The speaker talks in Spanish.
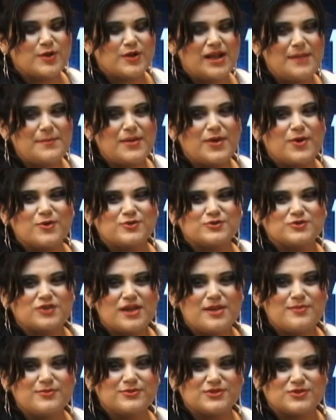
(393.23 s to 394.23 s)
programa
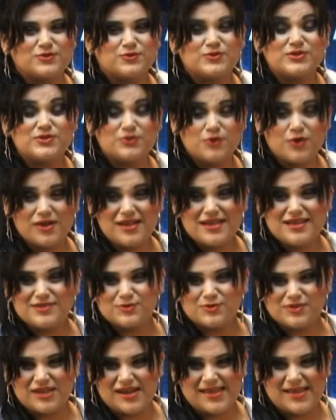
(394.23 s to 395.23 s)
conoceremos de su
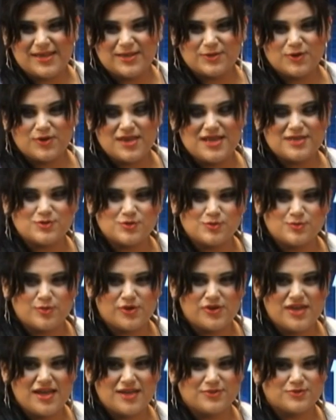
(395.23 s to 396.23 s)
historia, su trayectoria y sus
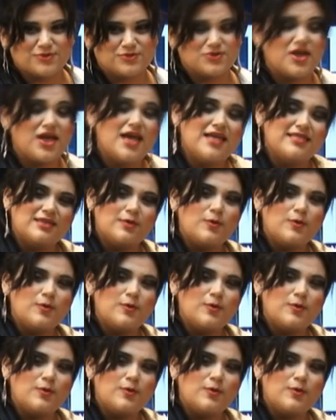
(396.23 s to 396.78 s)
proyectos.